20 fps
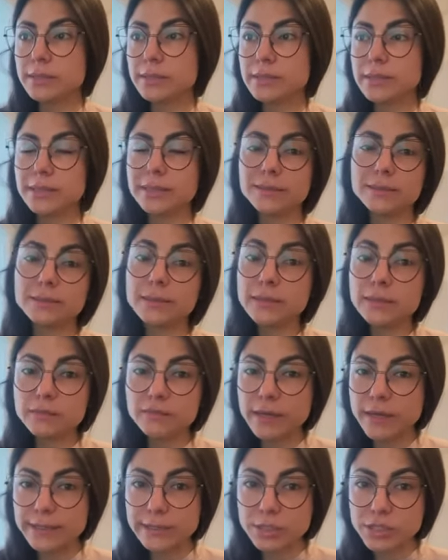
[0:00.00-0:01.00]
der
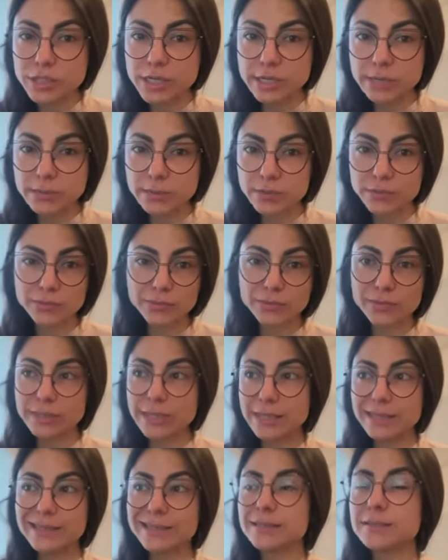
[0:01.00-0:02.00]
Nichtwertschätzung,
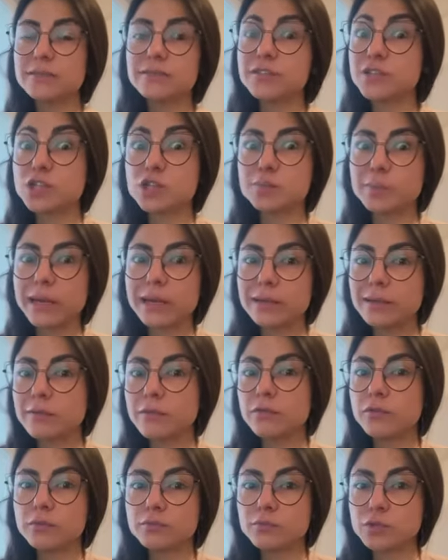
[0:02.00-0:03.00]
der leeren Versprechen
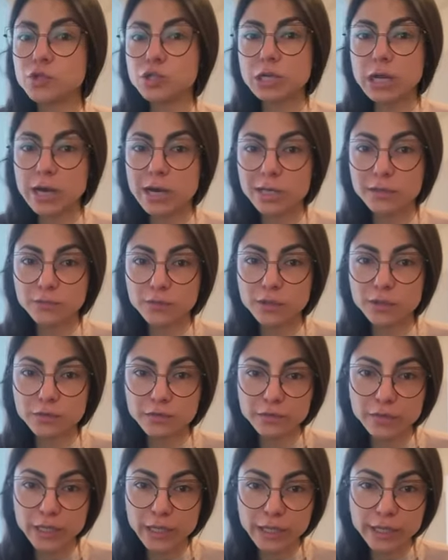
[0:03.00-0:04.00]
vom Staat für die
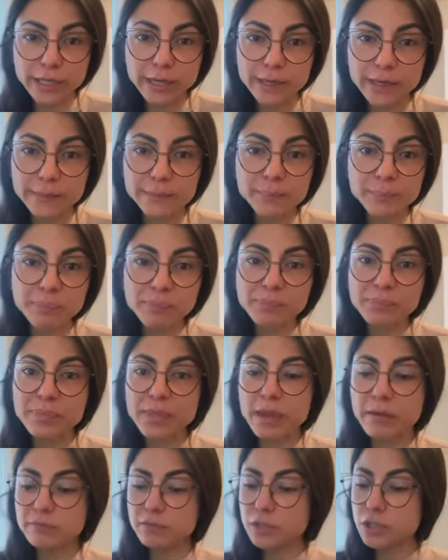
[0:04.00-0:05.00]
Pfleger,
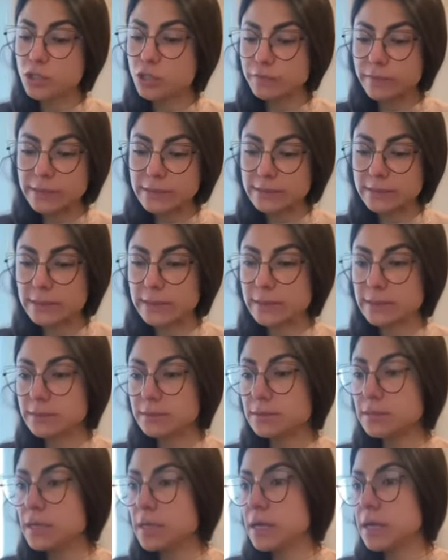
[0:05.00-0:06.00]
für die
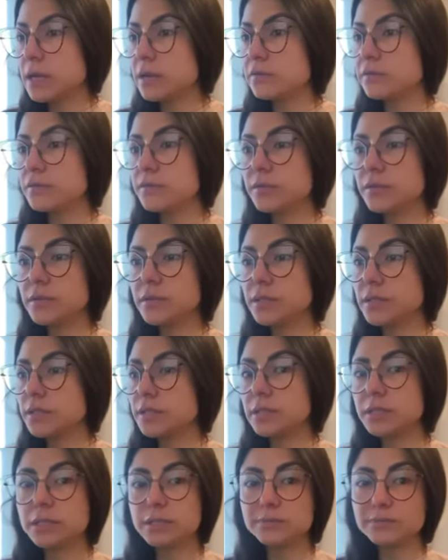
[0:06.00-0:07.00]
Schwestern,
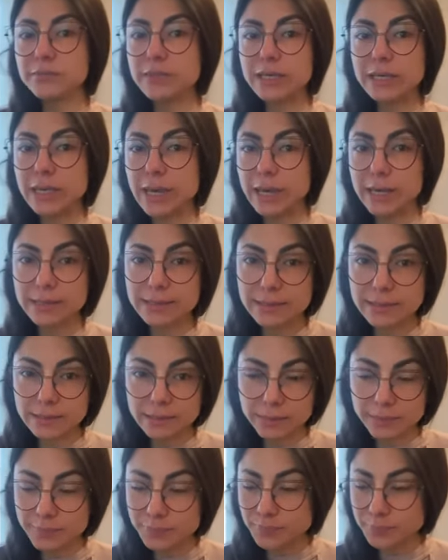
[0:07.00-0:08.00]
für ähm, die
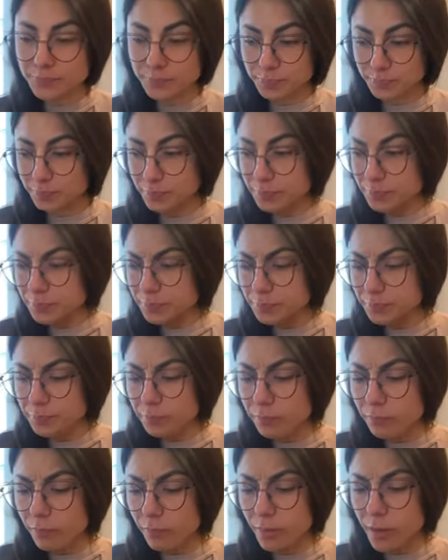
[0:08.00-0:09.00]
Ärzte.
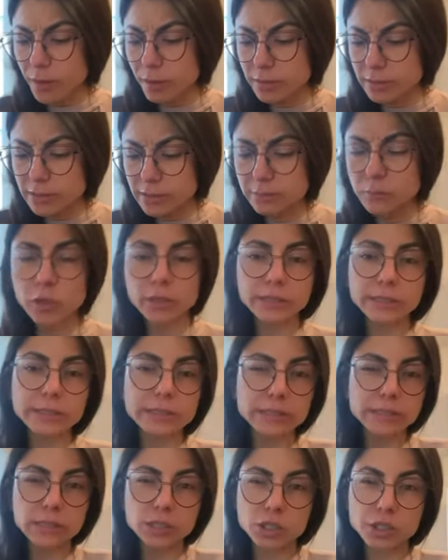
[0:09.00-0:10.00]
Und dem konnte ich
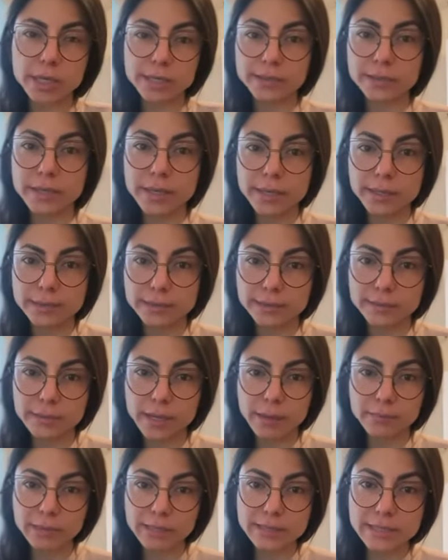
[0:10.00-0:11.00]
nicht standhalten.
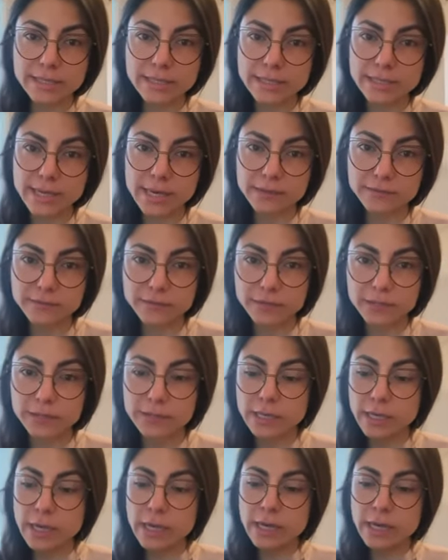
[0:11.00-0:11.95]
Abgesehen davon